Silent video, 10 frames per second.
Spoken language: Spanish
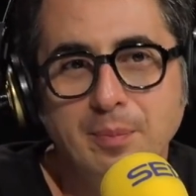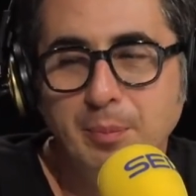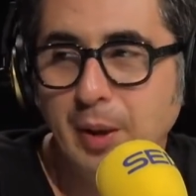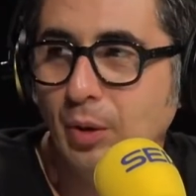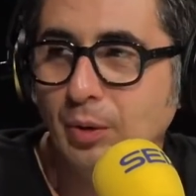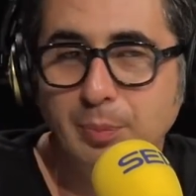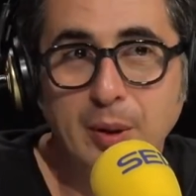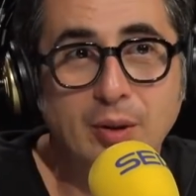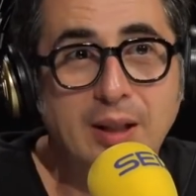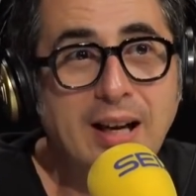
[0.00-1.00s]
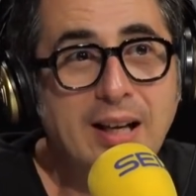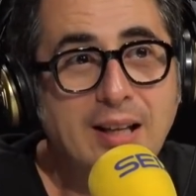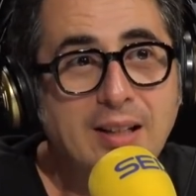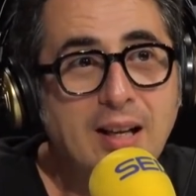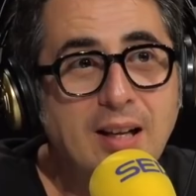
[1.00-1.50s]
pero, pero te
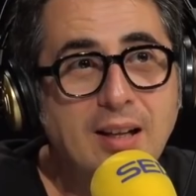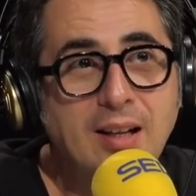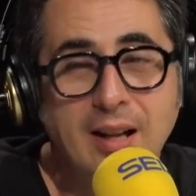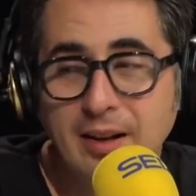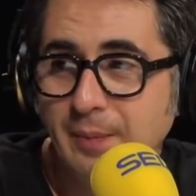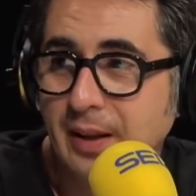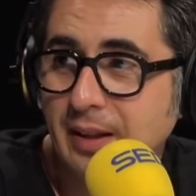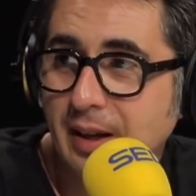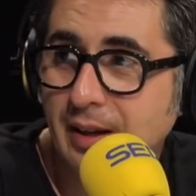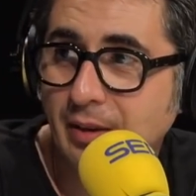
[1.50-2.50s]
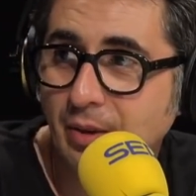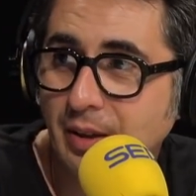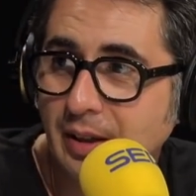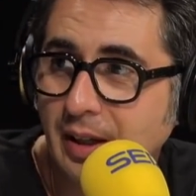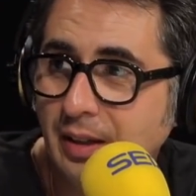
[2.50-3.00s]
cargas la, rima de la canción
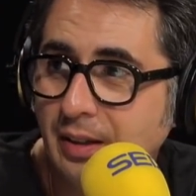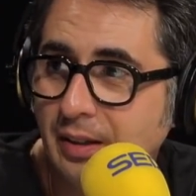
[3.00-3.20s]
original.